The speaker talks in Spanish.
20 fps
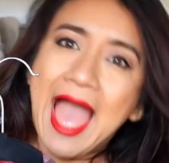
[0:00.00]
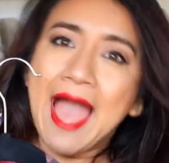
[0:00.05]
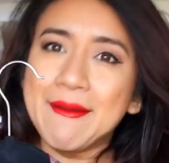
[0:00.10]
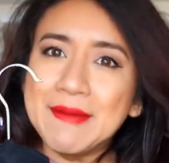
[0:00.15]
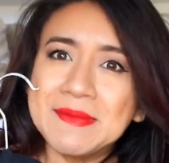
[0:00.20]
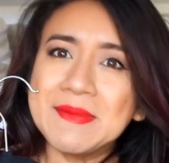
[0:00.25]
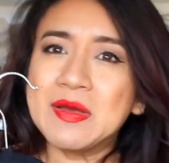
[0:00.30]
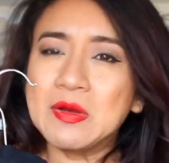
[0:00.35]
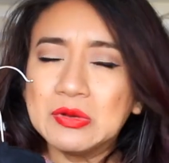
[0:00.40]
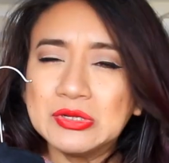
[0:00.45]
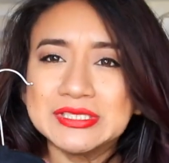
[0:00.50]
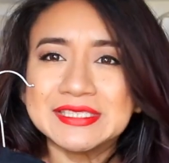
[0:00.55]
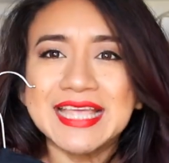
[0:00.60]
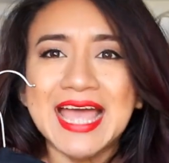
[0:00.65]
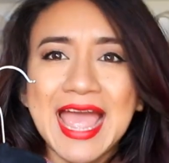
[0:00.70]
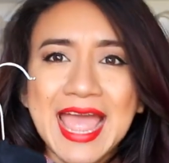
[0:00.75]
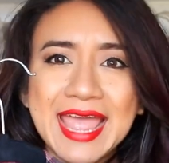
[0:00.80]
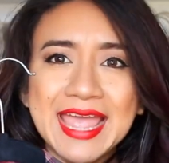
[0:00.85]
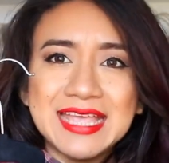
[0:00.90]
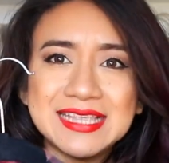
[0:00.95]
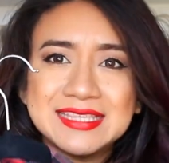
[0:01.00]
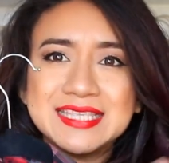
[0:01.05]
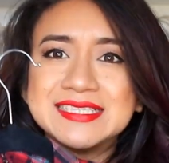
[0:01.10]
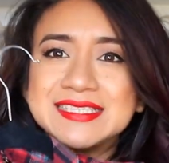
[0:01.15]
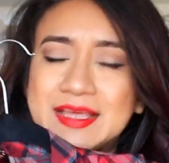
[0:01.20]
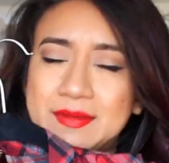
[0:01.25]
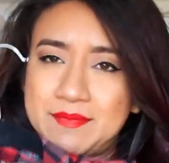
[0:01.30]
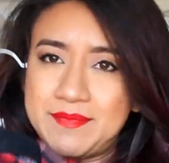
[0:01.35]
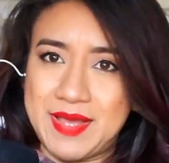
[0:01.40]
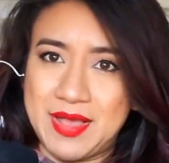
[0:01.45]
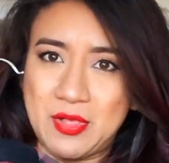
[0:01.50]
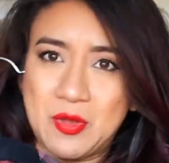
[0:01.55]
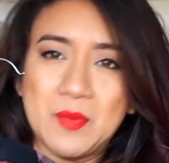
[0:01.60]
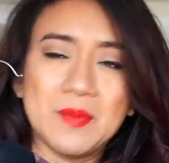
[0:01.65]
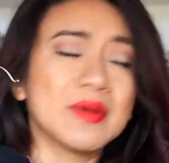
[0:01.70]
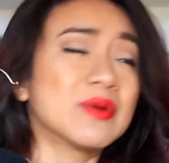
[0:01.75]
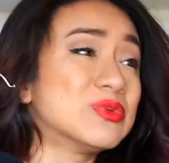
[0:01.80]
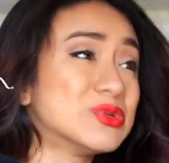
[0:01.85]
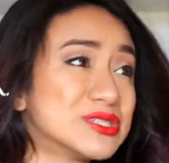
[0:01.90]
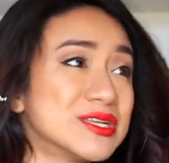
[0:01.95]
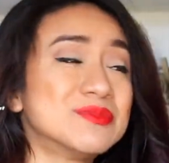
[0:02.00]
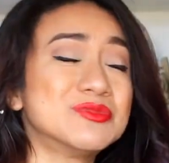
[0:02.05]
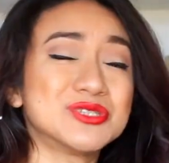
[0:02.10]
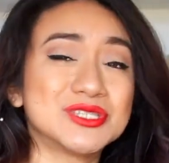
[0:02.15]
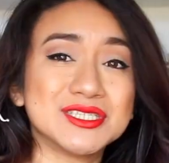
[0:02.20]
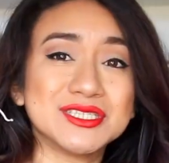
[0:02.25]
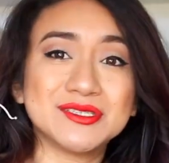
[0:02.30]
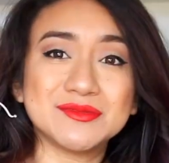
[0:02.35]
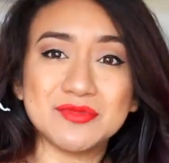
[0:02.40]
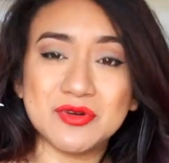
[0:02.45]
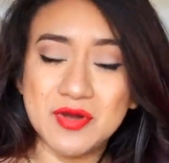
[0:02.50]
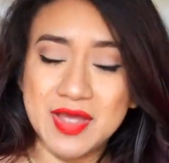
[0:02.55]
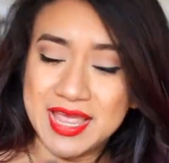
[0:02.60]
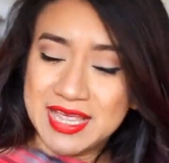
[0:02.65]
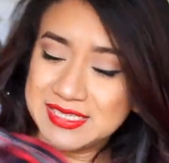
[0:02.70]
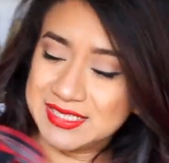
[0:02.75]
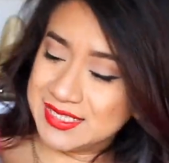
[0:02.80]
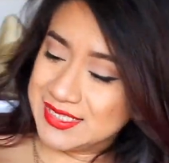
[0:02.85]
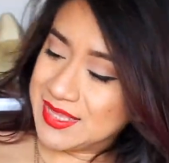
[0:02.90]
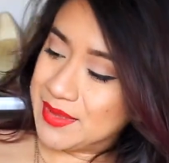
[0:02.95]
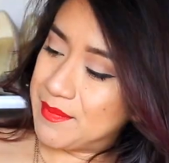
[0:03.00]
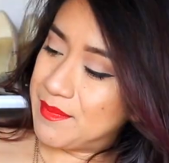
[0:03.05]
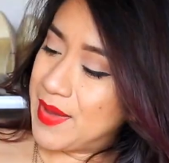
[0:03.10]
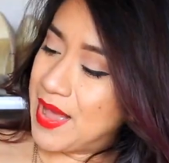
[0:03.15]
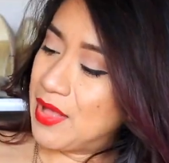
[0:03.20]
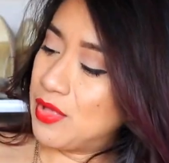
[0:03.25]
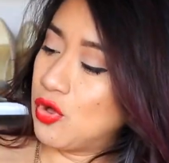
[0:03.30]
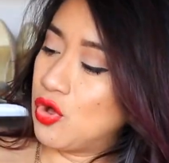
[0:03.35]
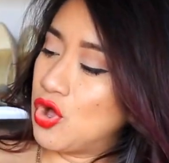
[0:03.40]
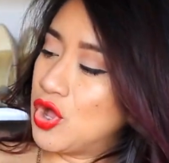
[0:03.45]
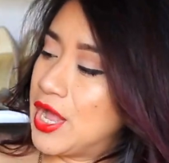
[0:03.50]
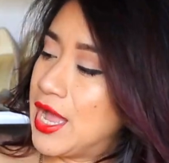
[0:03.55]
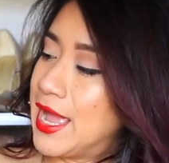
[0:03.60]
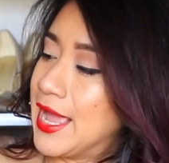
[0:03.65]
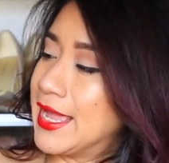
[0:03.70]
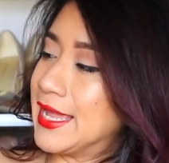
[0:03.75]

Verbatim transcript: A mí me gusta este estampado, me gusta muchísimo este estampado